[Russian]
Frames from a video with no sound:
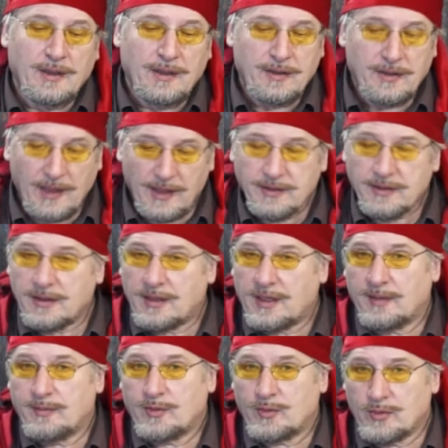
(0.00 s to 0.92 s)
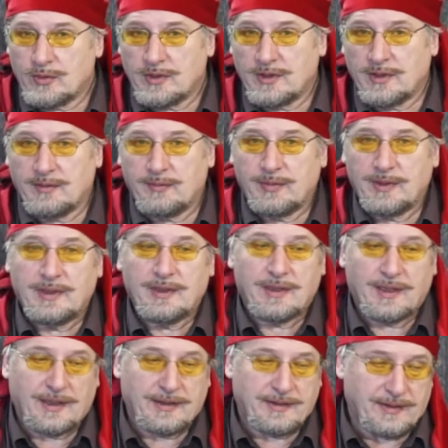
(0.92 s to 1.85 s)
Для этих камер уже
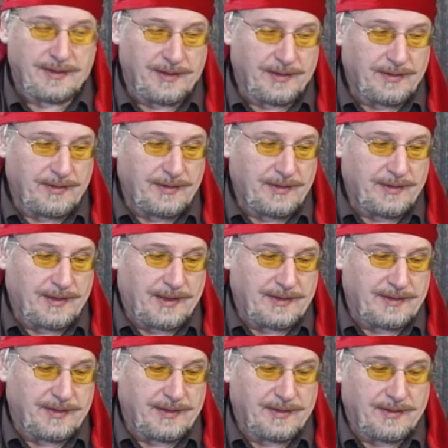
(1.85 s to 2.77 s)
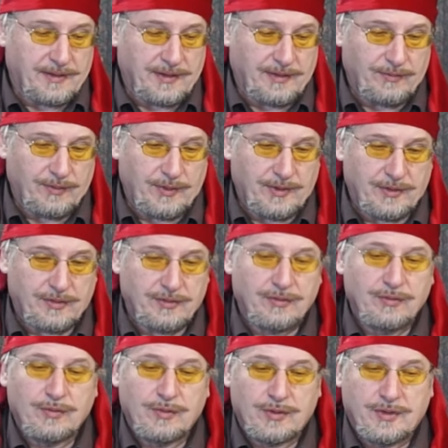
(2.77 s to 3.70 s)
были кассеты, и кассеты довольно
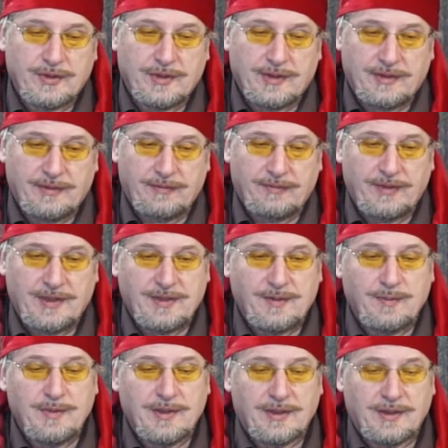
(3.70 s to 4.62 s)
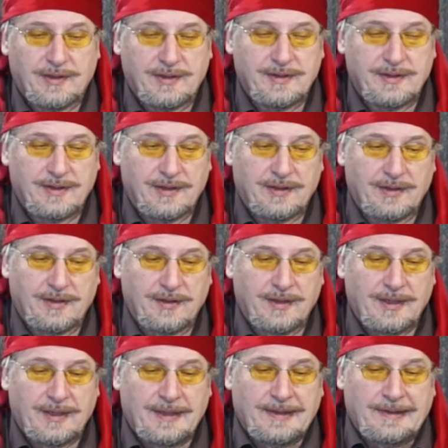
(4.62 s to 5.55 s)
сложные, весь мир их делал.
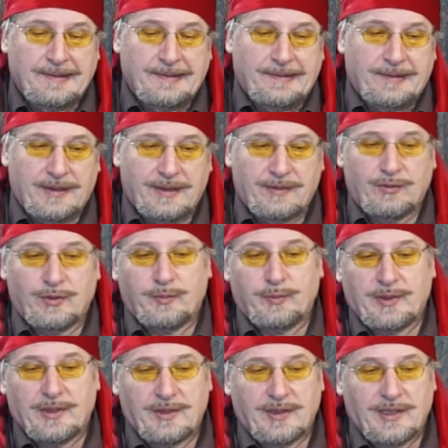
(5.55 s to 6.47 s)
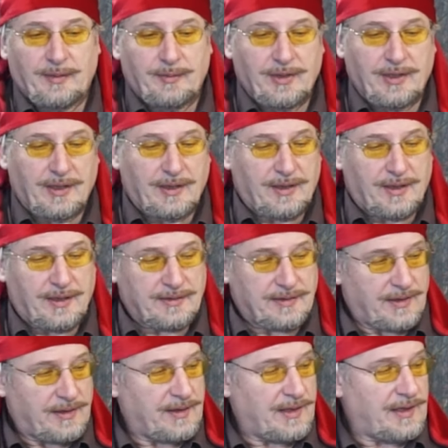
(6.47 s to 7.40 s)
И вот перед нами как
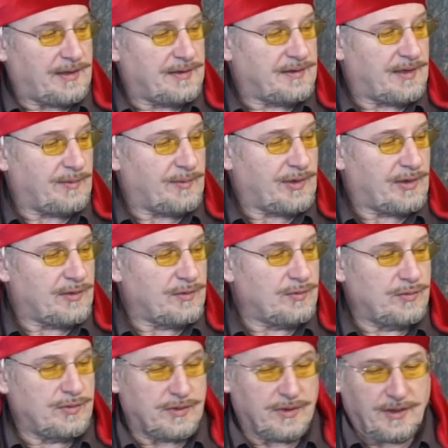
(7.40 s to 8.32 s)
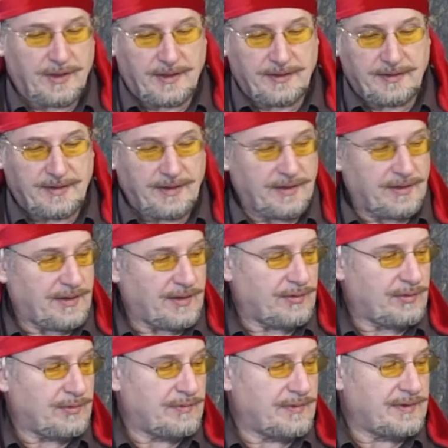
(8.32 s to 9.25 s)
раз одна из самых лучших кассет
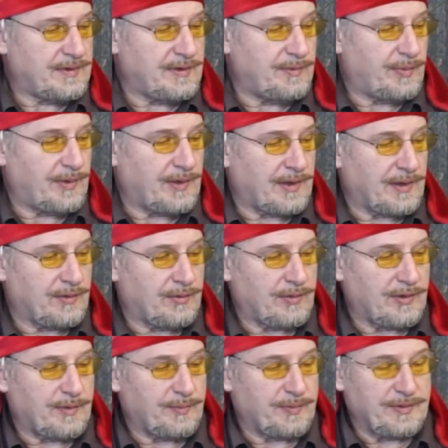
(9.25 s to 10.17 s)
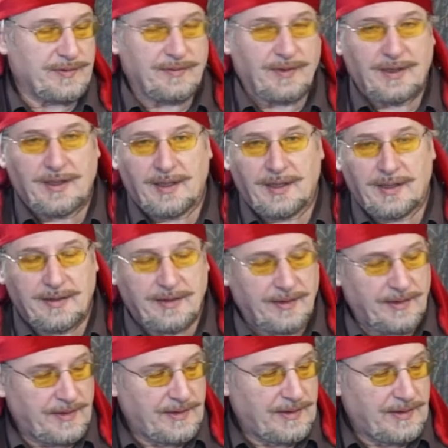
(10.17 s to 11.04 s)
такого типа, которая позволяет